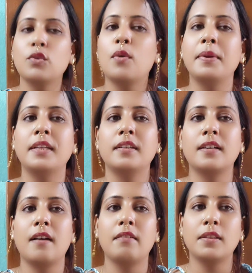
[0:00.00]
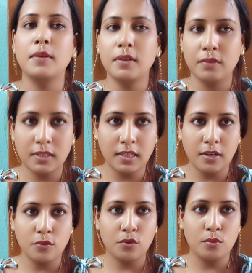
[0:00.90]
কমেই নি খাওয়া দাওয়া করে চান
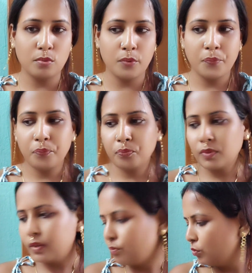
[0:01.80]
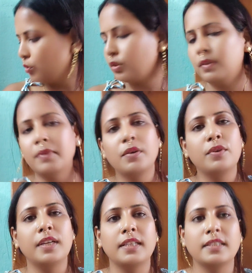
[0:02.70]
করব। পুজো দেওয়া
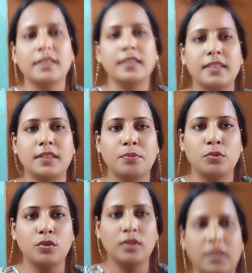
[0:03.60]
হয়ে গেছে ক্রিস পুজো